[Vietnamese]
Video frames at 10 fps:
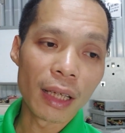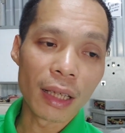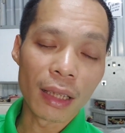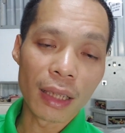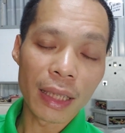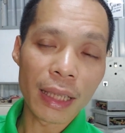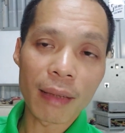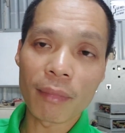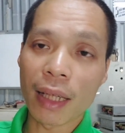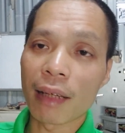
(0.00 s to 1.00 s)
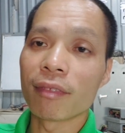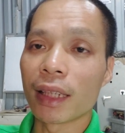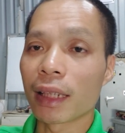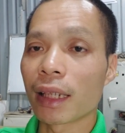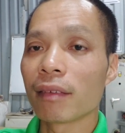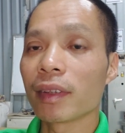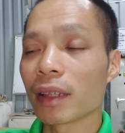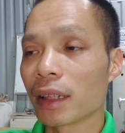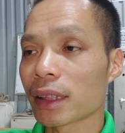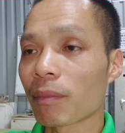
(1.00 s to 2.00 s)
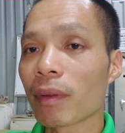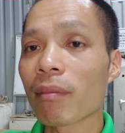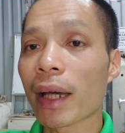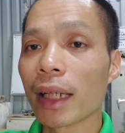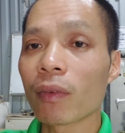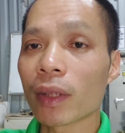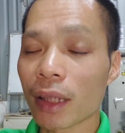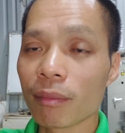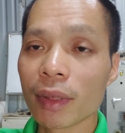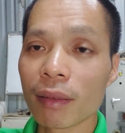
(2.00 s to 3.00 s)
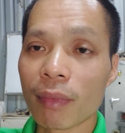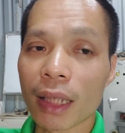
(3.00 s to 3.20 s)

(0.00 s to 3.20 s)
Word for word: à, anh em mà làm về cái lĩnh vực à, sạc pin máy bay quan tâm ấy,